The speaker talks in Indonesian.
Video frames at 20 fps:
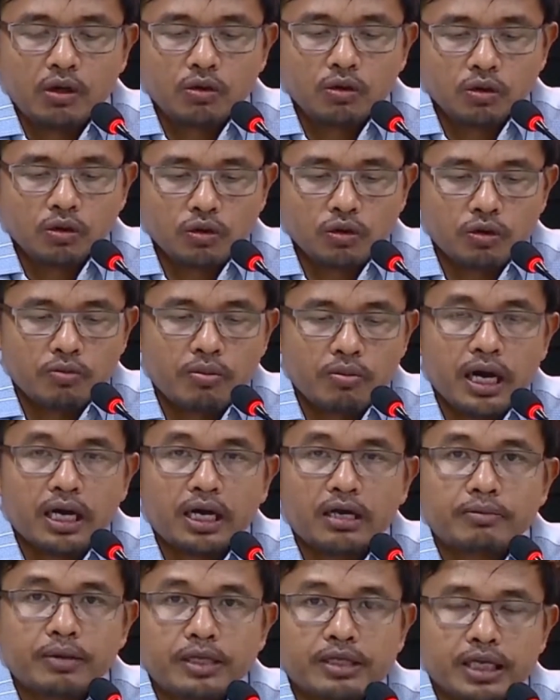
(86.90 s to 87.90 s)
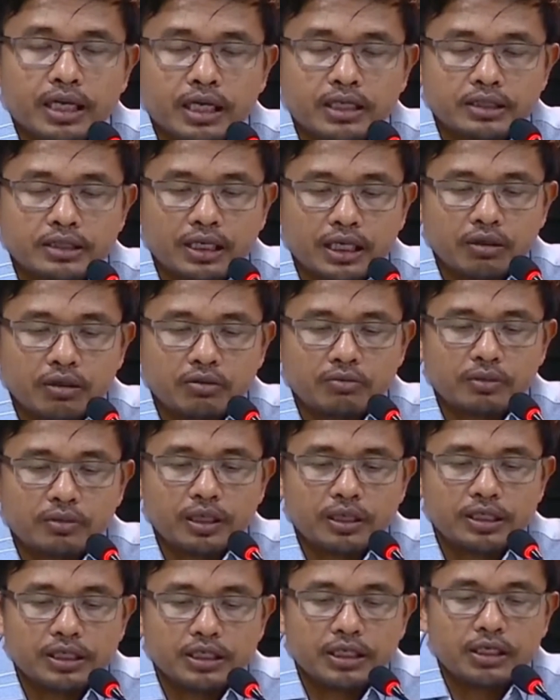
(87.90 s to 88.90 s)
untuk bakal pasangan calon
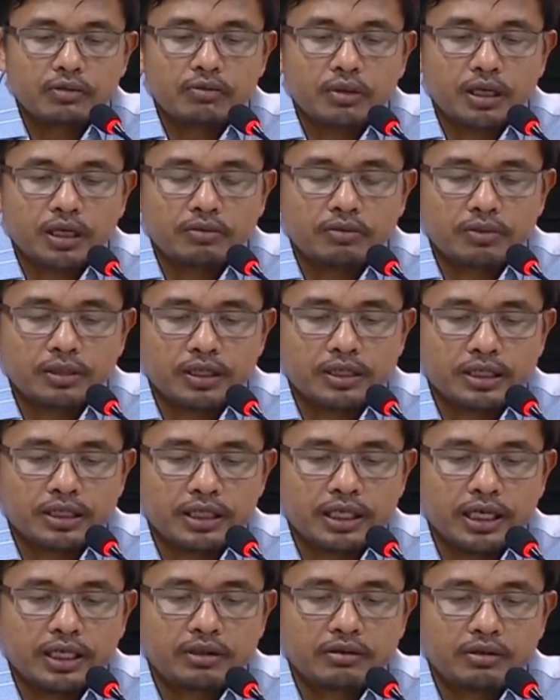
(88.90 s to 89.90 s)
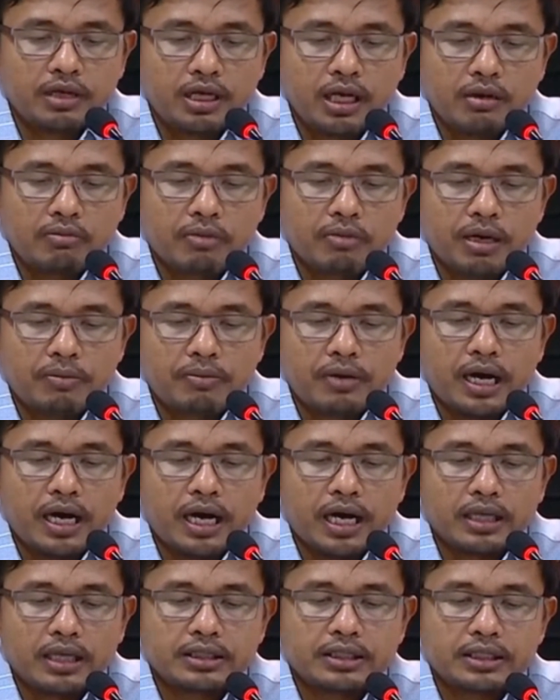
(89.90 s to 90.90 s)
presiden wakil presiden Bapak
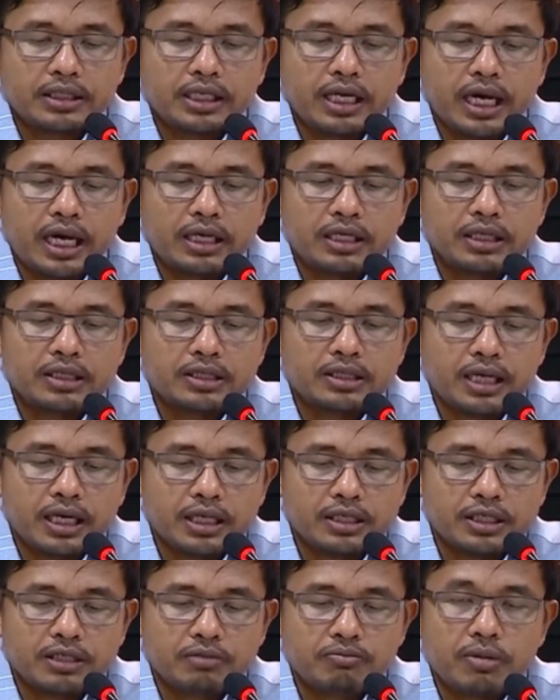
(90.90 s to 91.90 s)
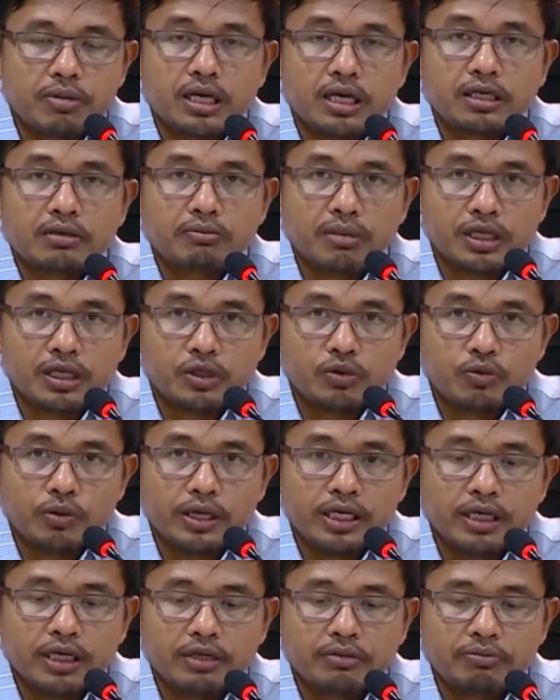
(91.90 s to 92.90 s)
Haji Anis Rasid
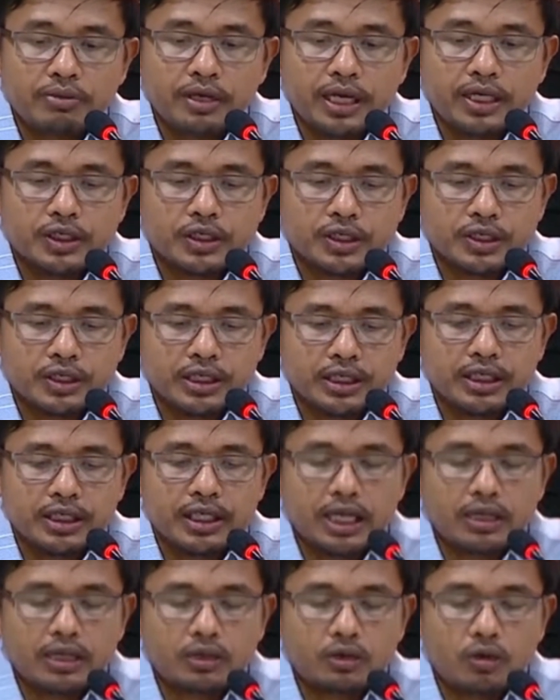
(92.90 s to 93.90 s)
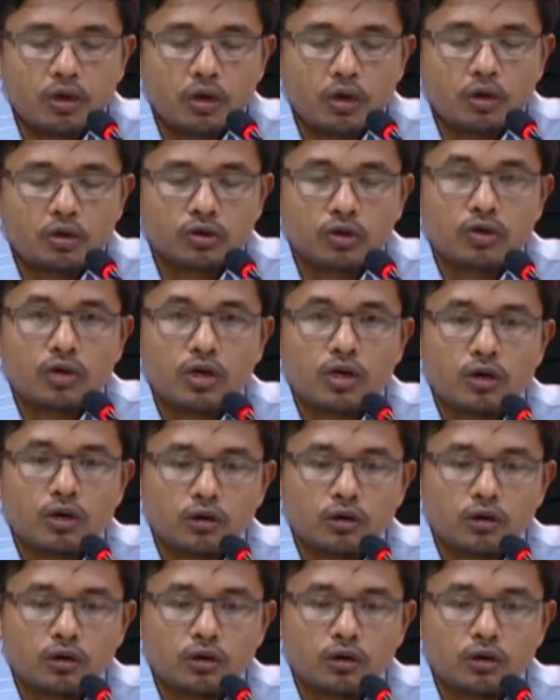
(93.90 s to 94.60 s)
Baswedan PhD dan Dr.